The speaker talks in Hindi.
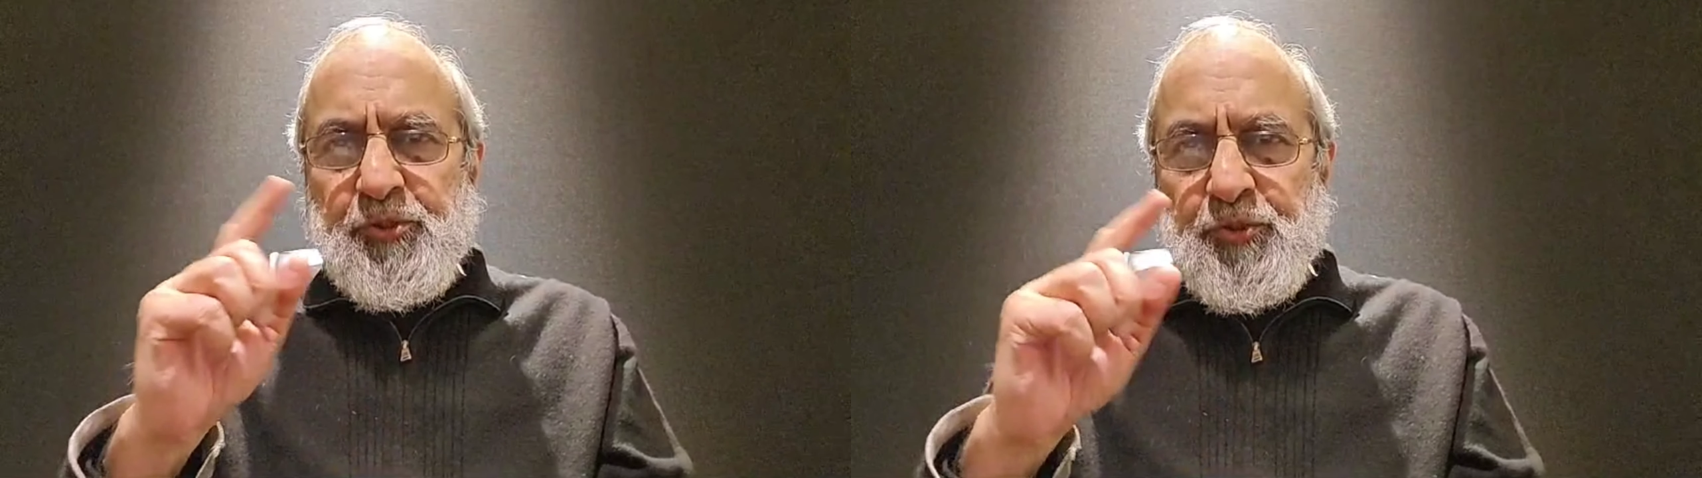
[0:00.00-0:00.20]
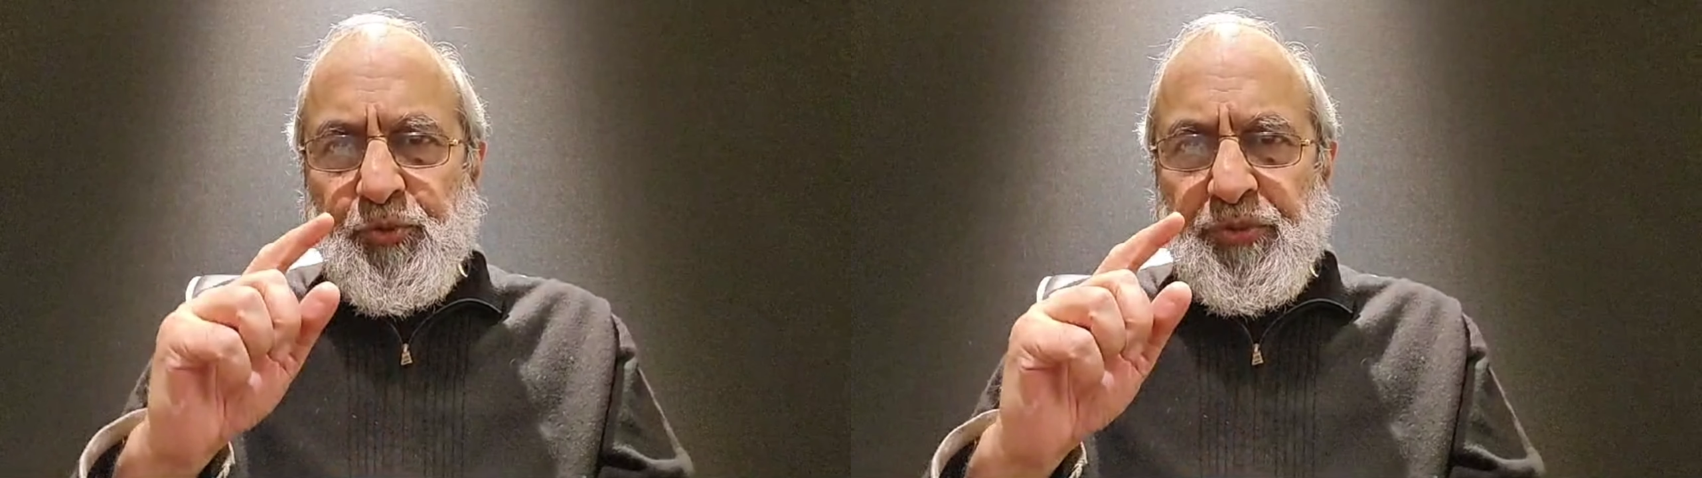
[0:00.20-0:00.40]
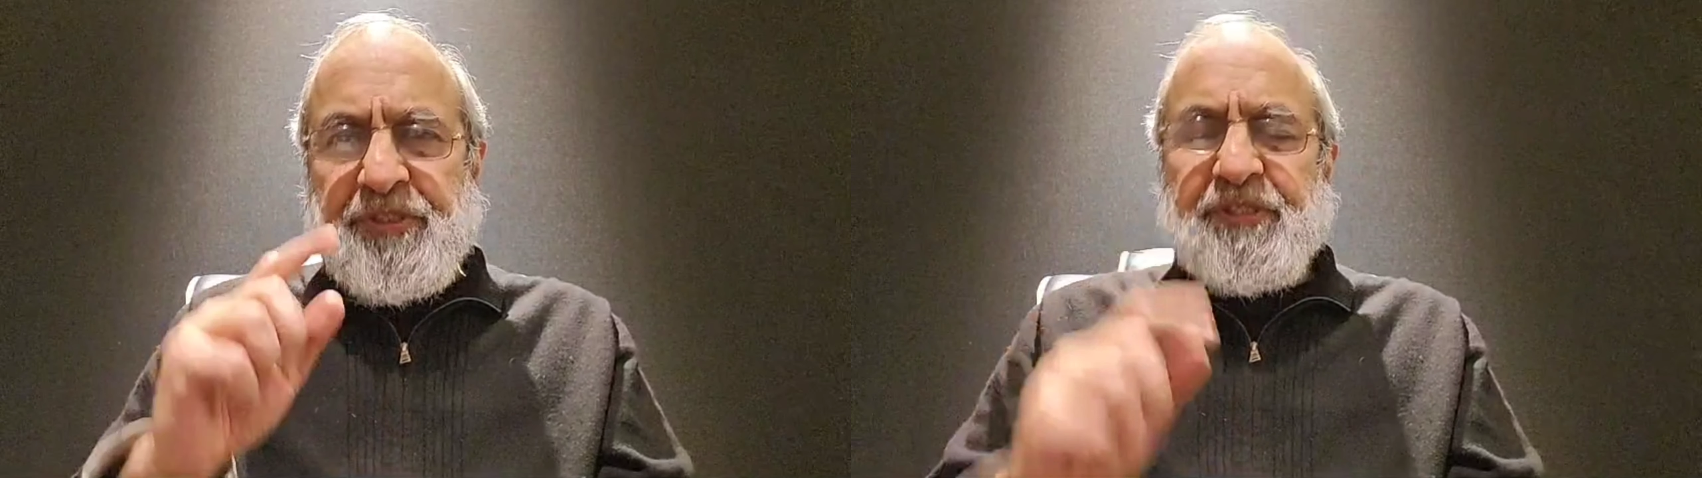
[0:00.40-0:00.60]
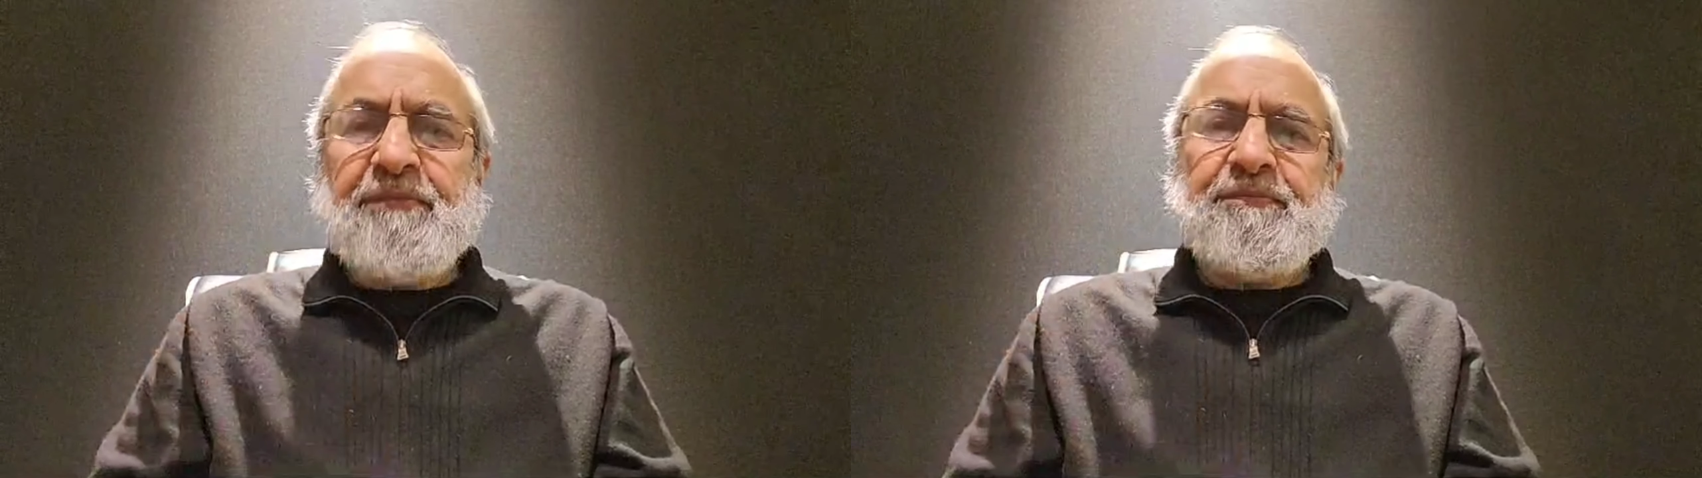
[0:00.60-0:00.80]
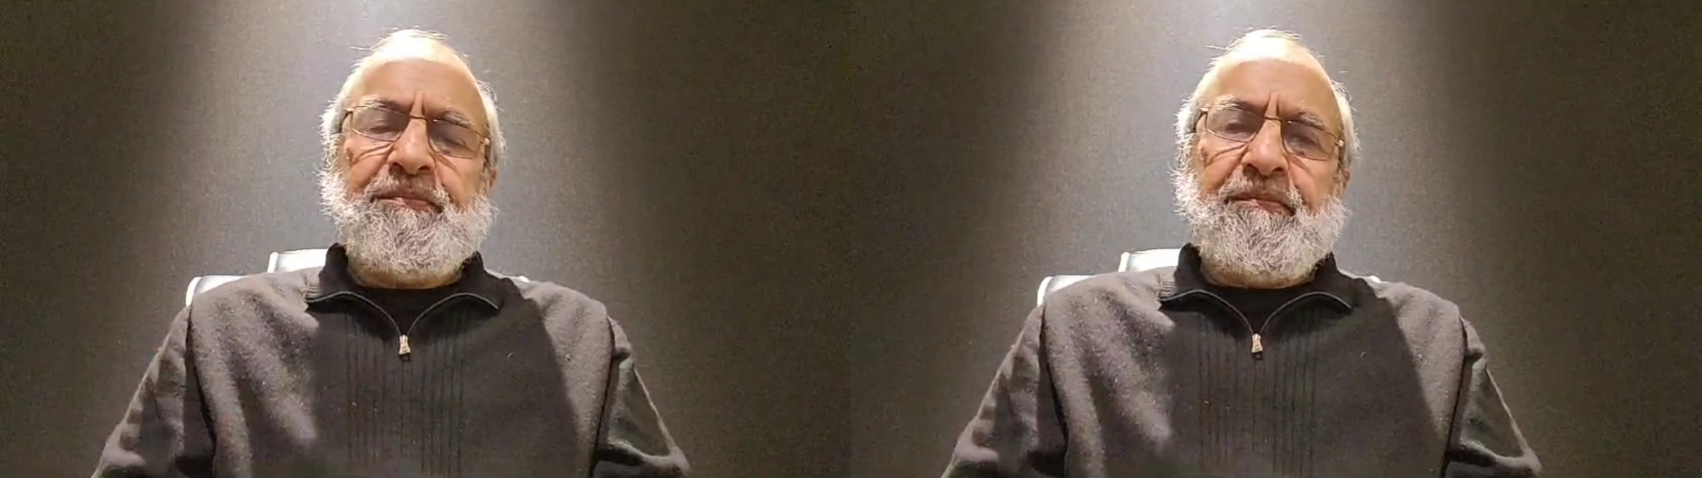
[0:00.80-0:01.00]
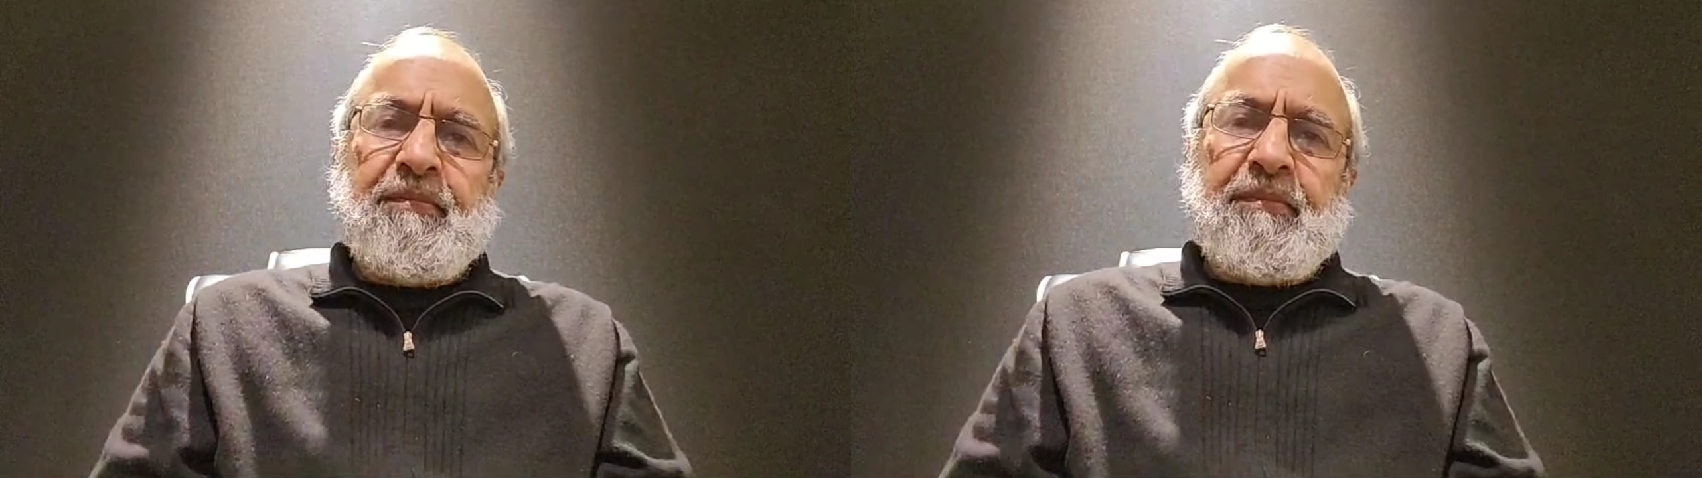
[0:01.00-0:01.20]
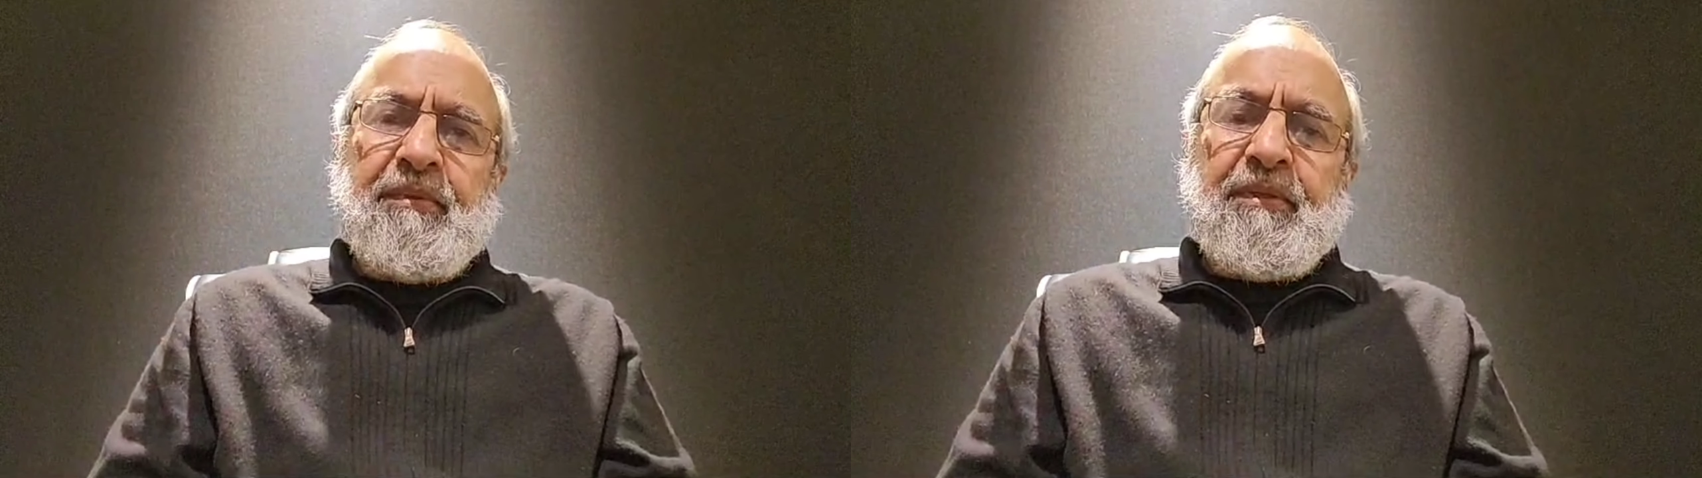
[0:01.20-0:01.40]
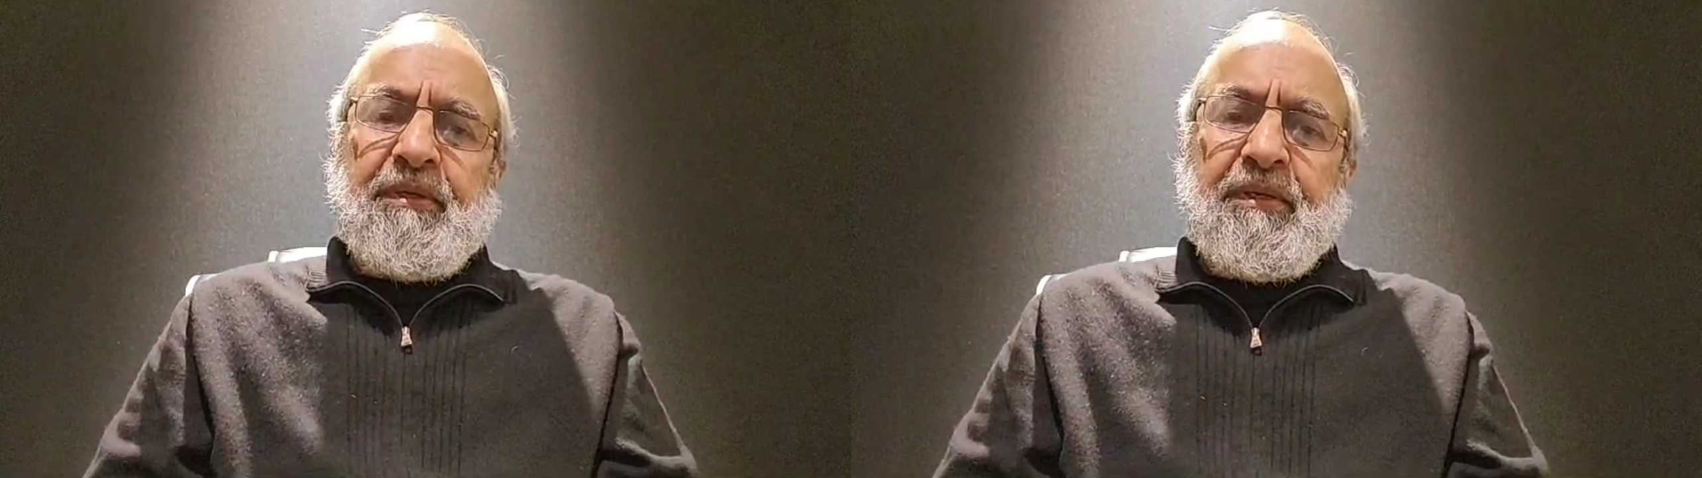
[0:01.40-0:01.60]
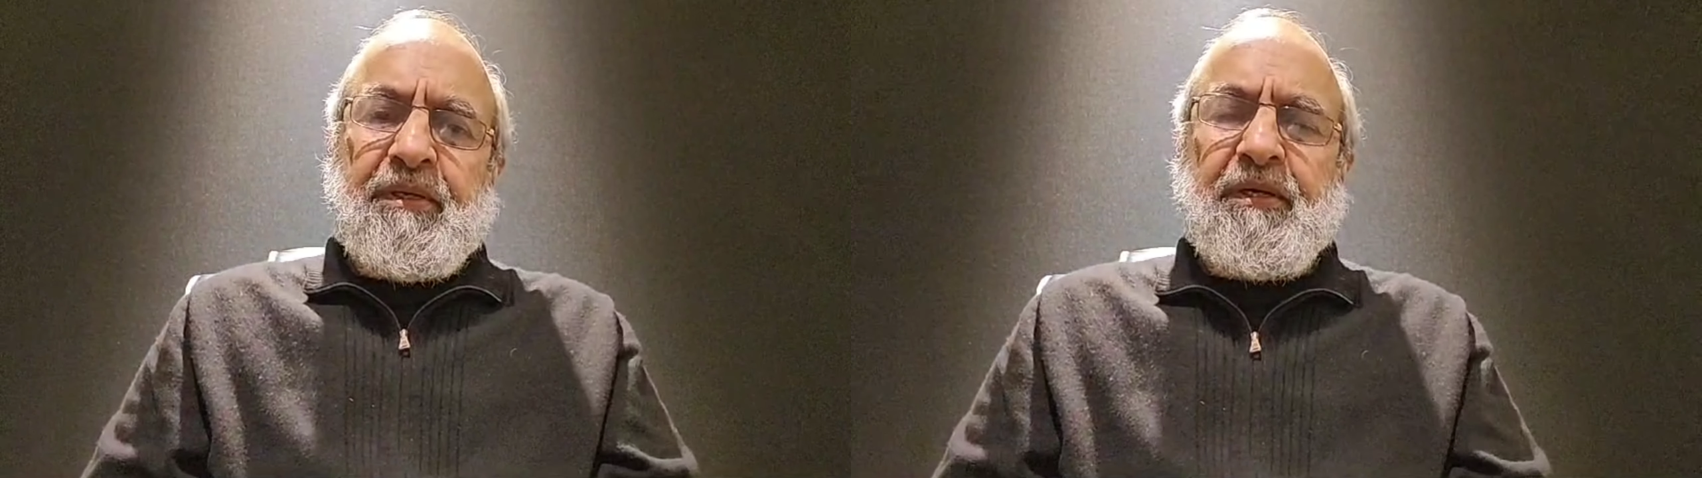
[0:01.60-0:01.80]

छूट थी कि अगर